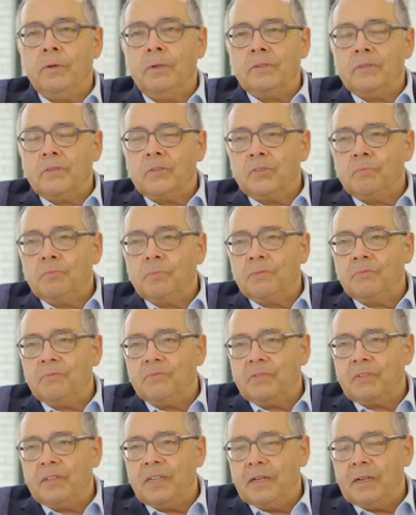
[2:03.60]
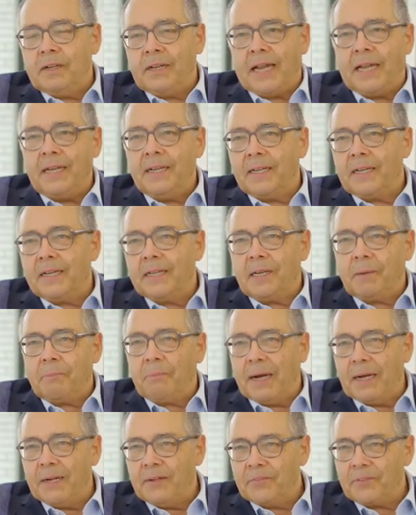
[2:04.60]
uns, dass mit vielen anderen
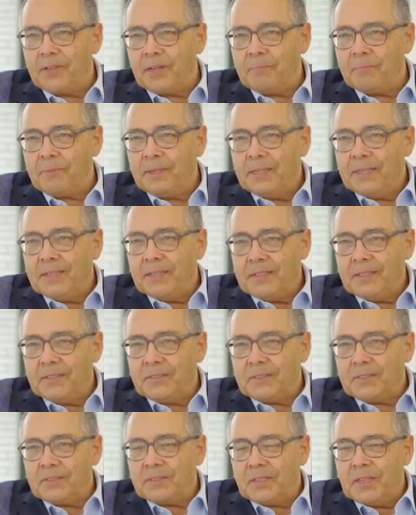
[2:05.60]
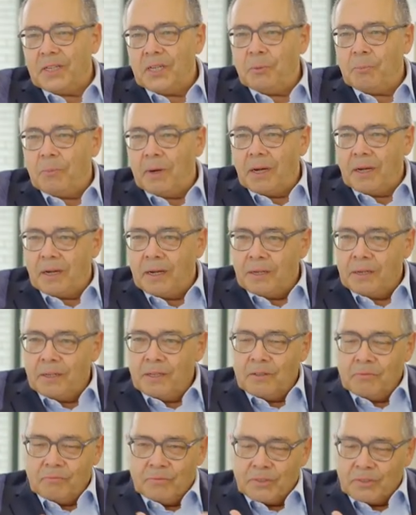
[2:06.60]
gemeinsam dieses Thema
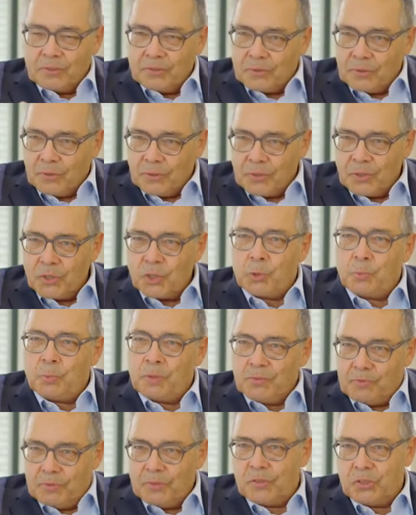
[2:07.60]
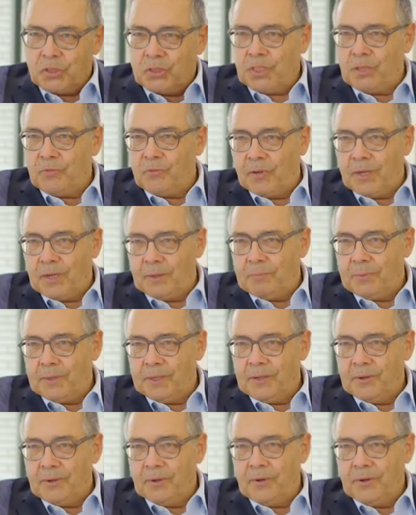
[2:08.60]
Wissensökonomie, Wissensstadt
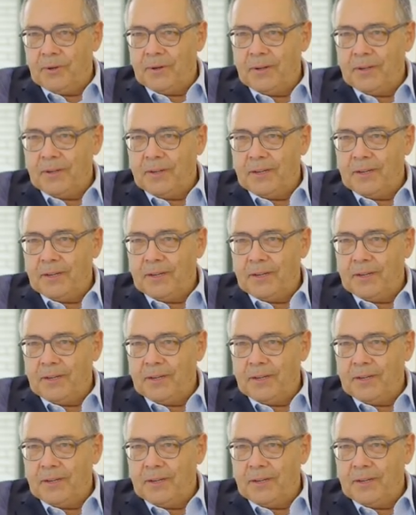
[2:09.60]
voranbringen können.